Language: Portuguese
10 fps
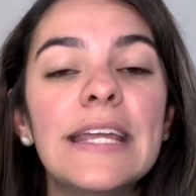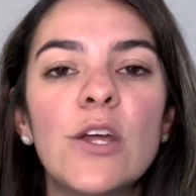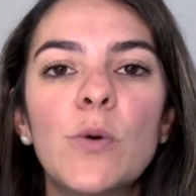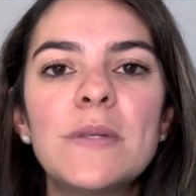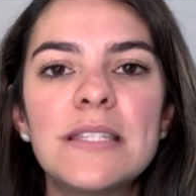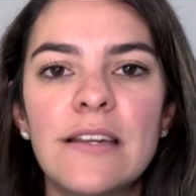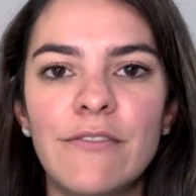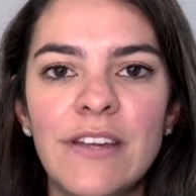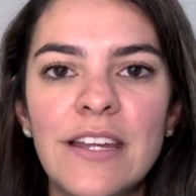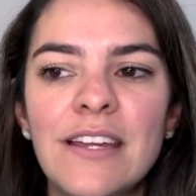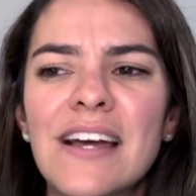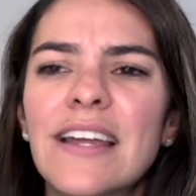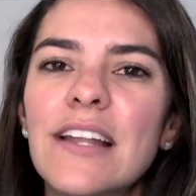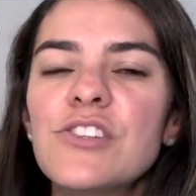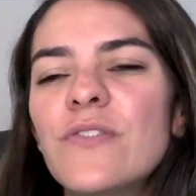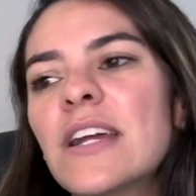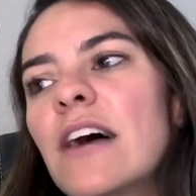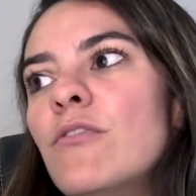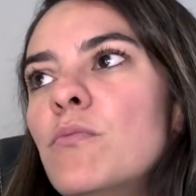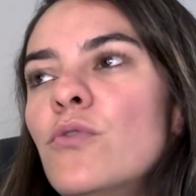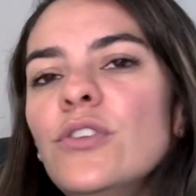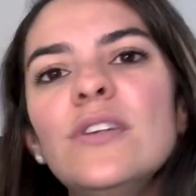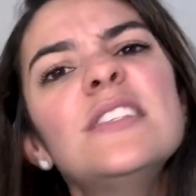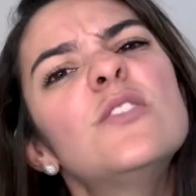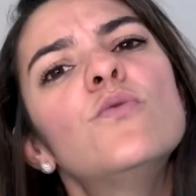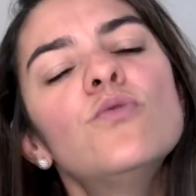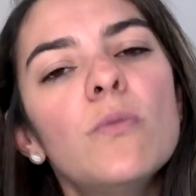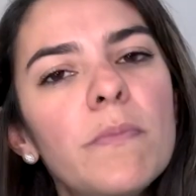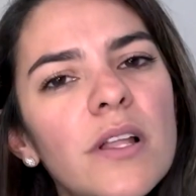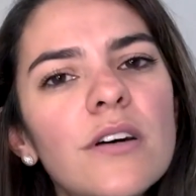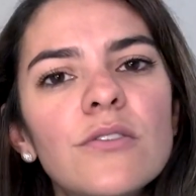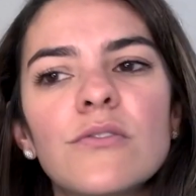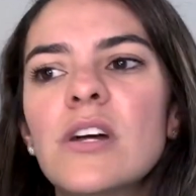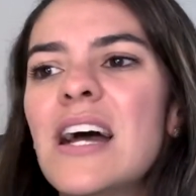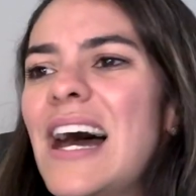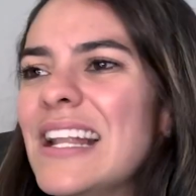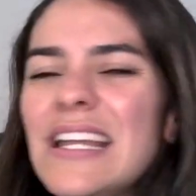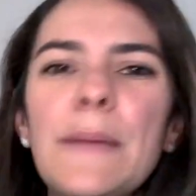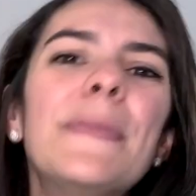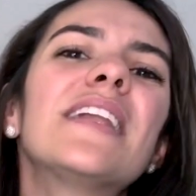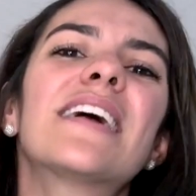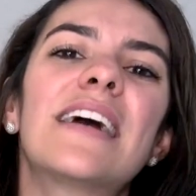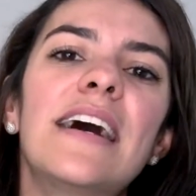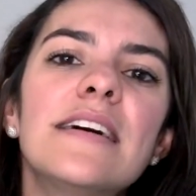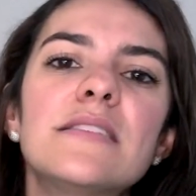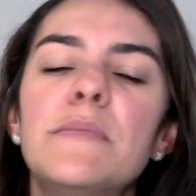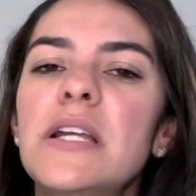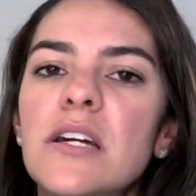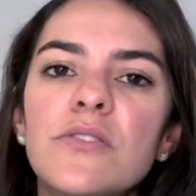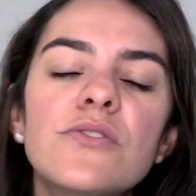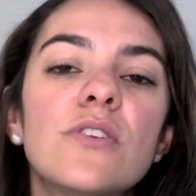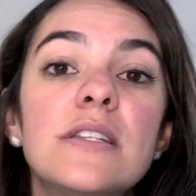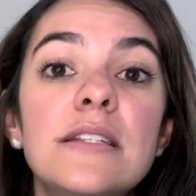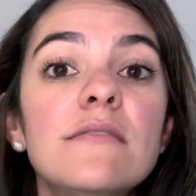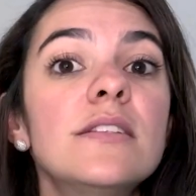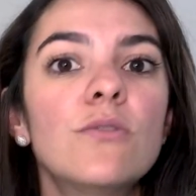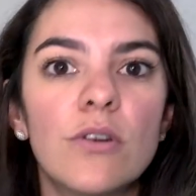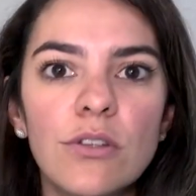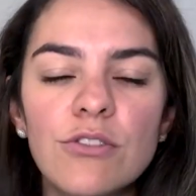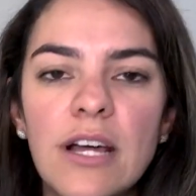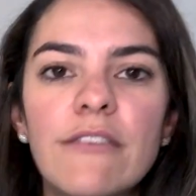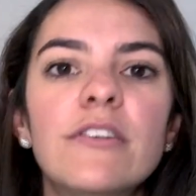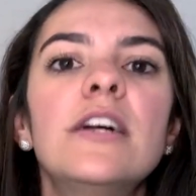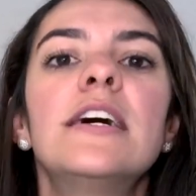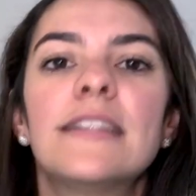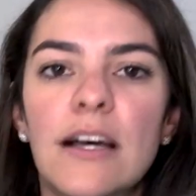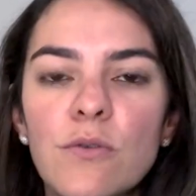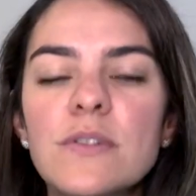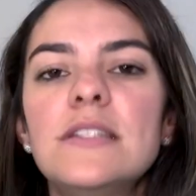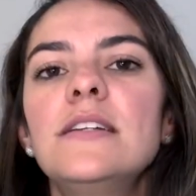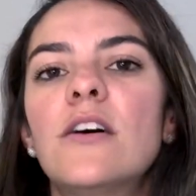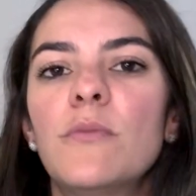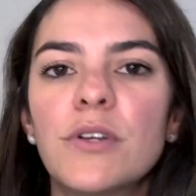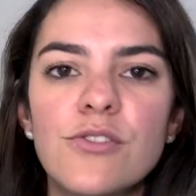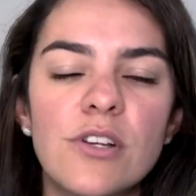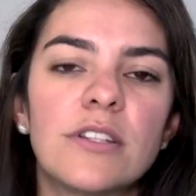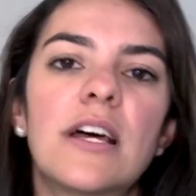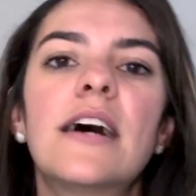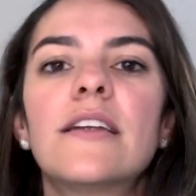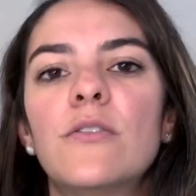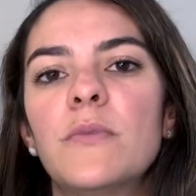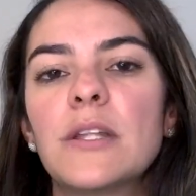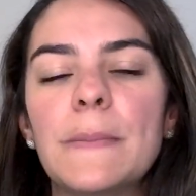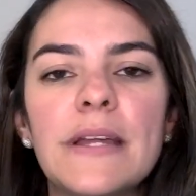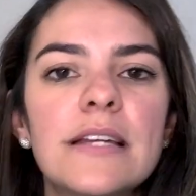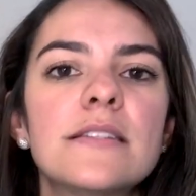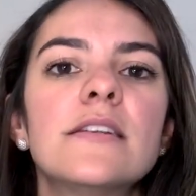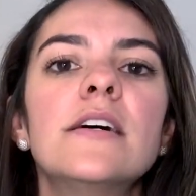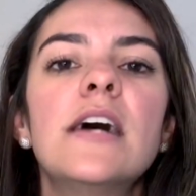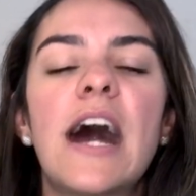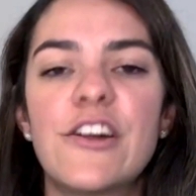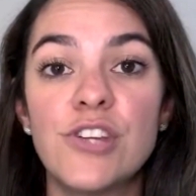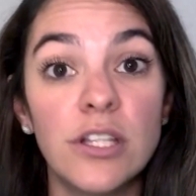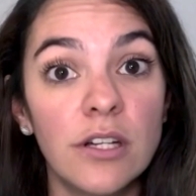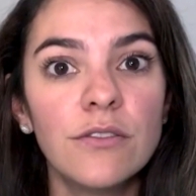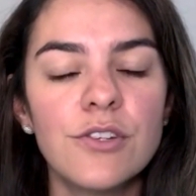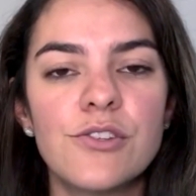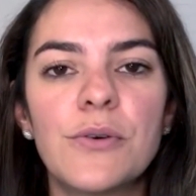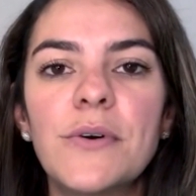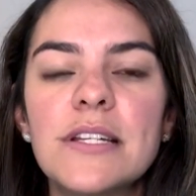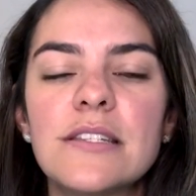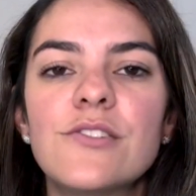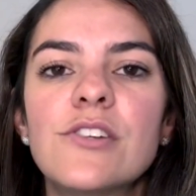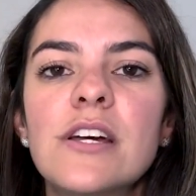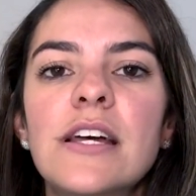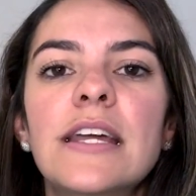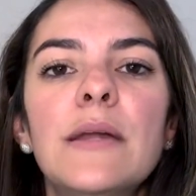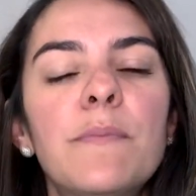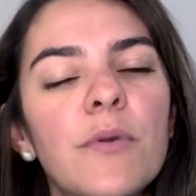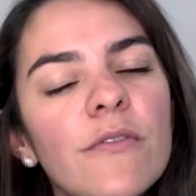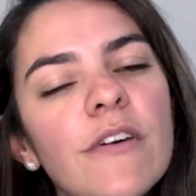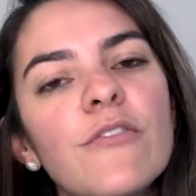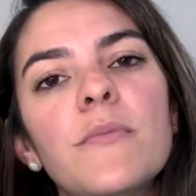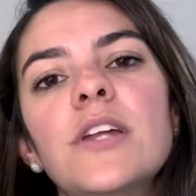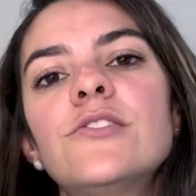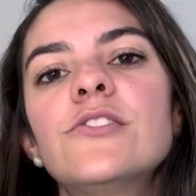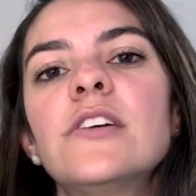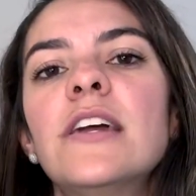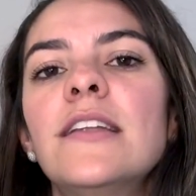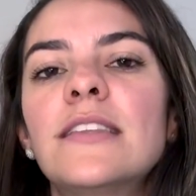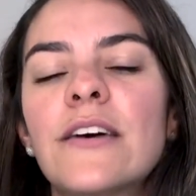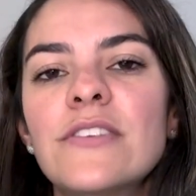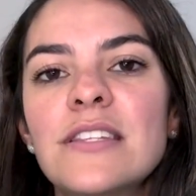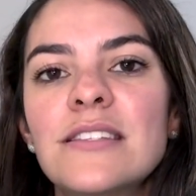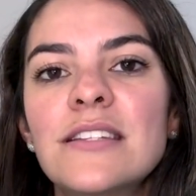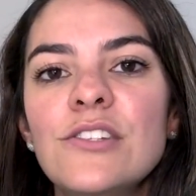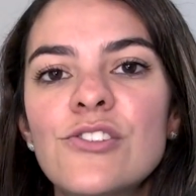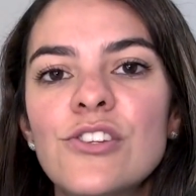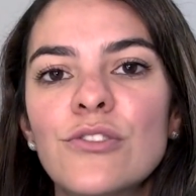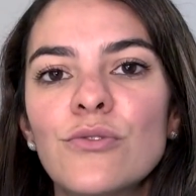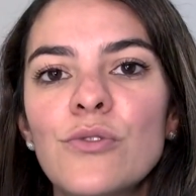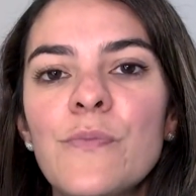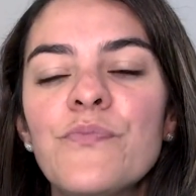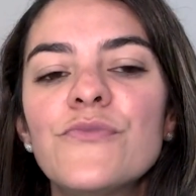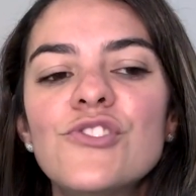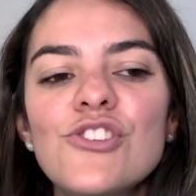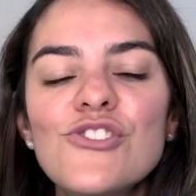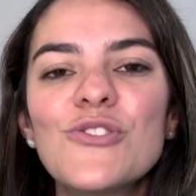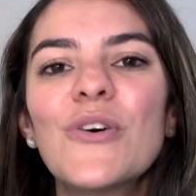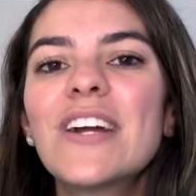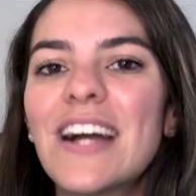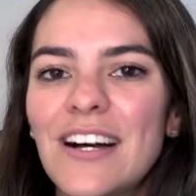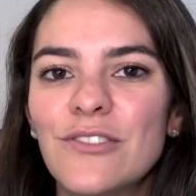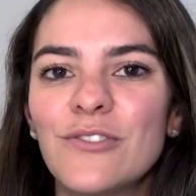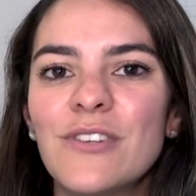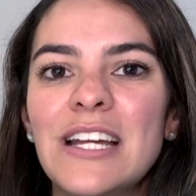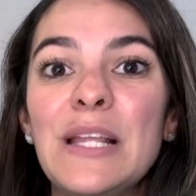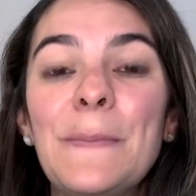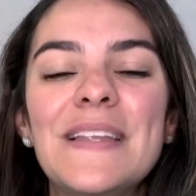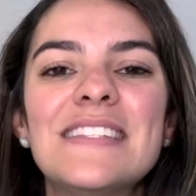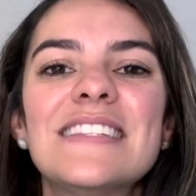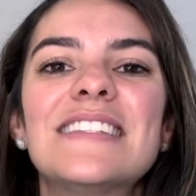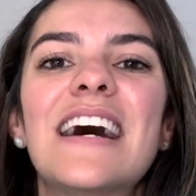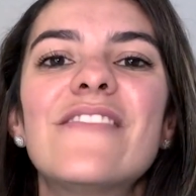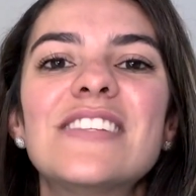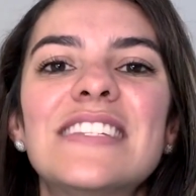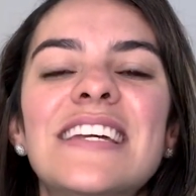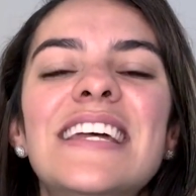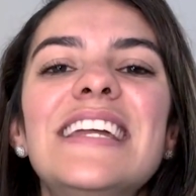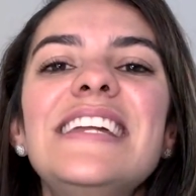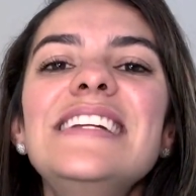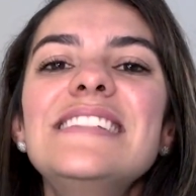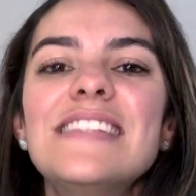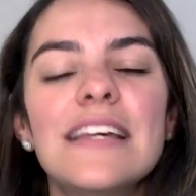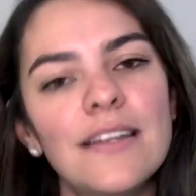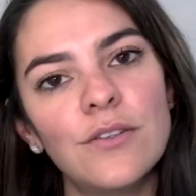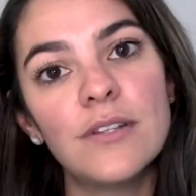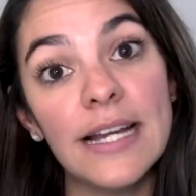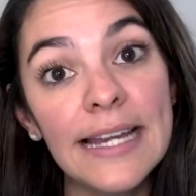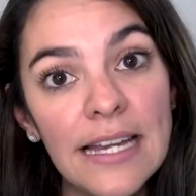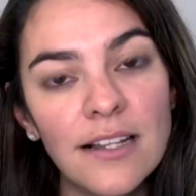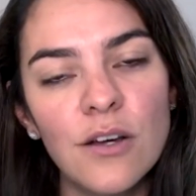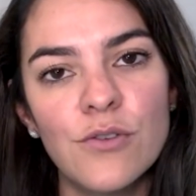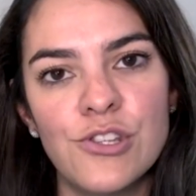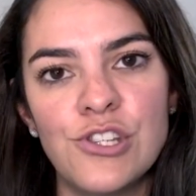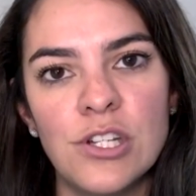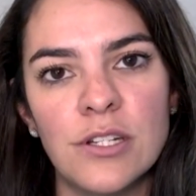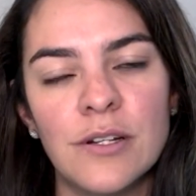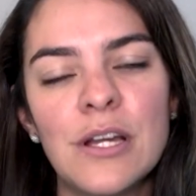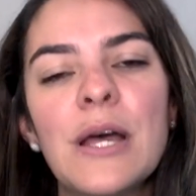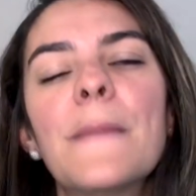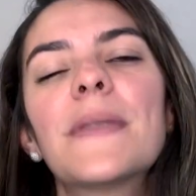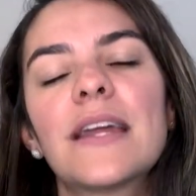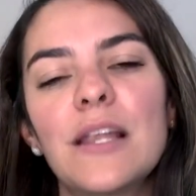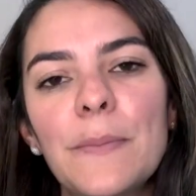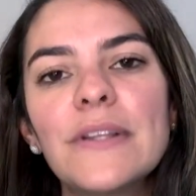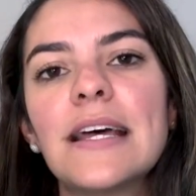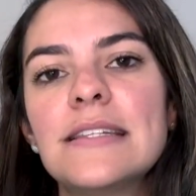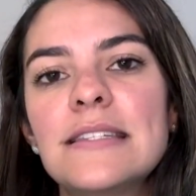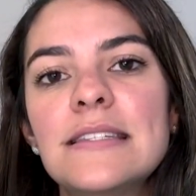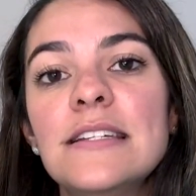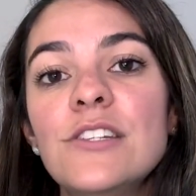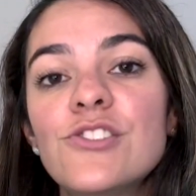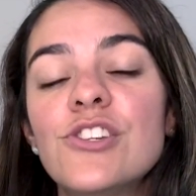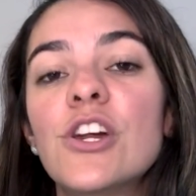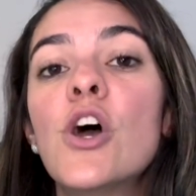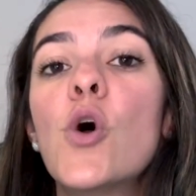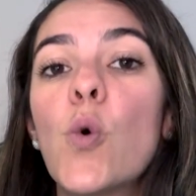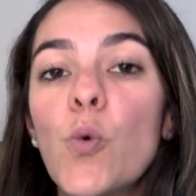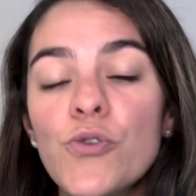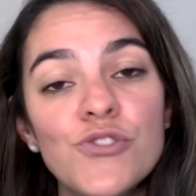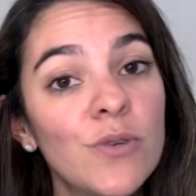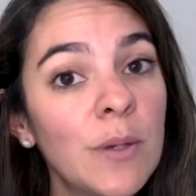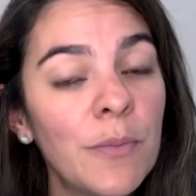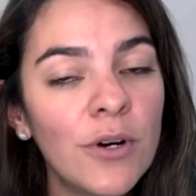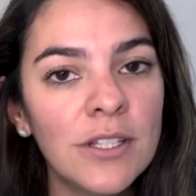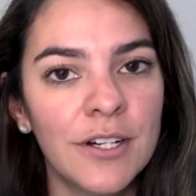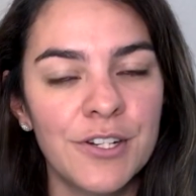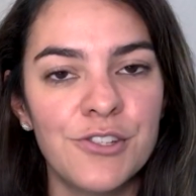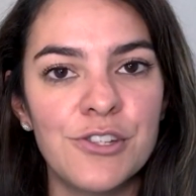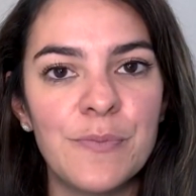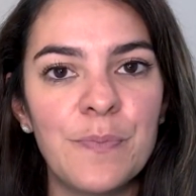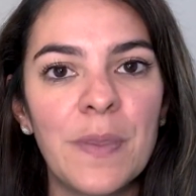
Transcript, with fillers: E eu observei que eles ficavam muito em segundo plano, ali pela casa, brincando sozinhos, enquanto eu estava na cozinha arrumando o jantar, arrumando a mesa, ajeitando as coisas. E provavelmente ele estava se sentindo deslocado, ele precisava ser inserido naquela rotina para que ele pudesse se sentir útil e importante.